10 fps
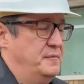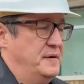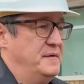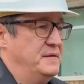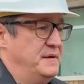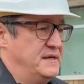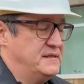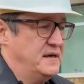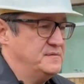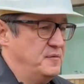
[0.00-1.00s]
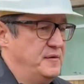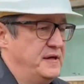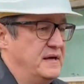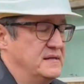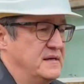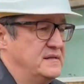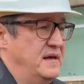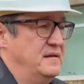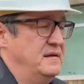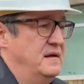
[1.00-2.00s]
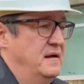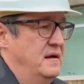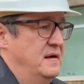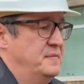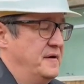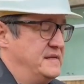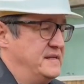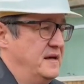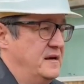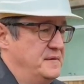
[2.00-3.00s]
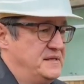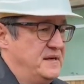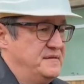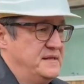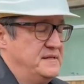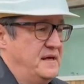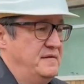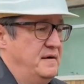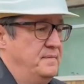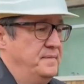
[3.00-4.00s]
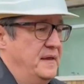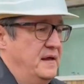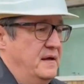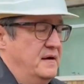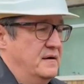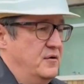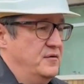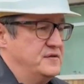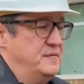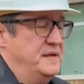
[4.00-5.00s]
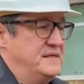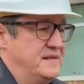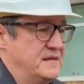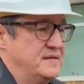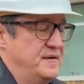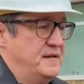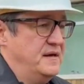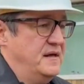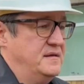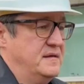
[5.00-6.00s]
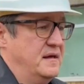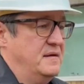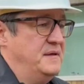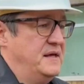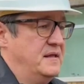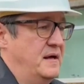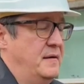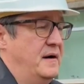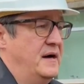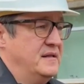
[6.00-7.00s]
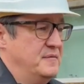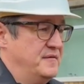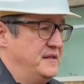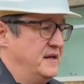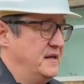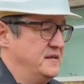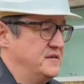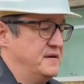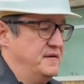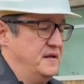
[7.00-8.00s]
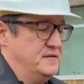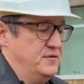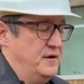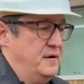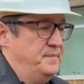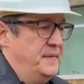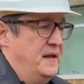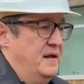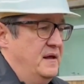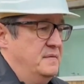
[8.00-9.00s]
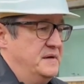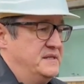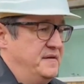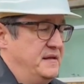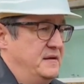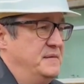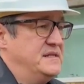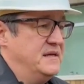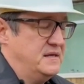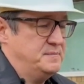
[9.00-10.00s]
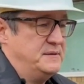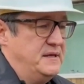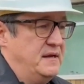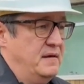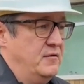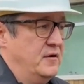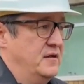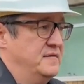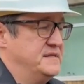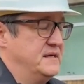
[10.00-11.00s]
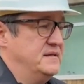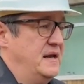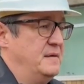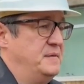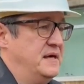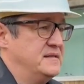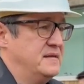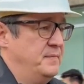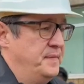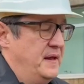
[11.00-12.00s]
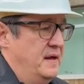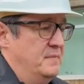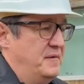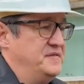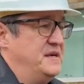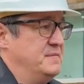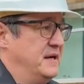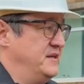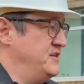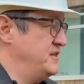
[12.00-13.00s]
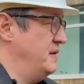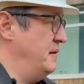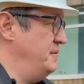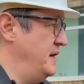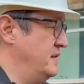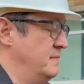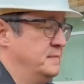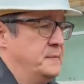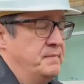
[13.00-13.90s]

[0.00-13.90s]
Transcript: премьер-министр Республики Казахстан, правительственная комиссия в составе руководства Министерства энергетики, Комитета атомного энергетического надзора, представители местных исполнительных органов сделали объезд по всем критическим объектам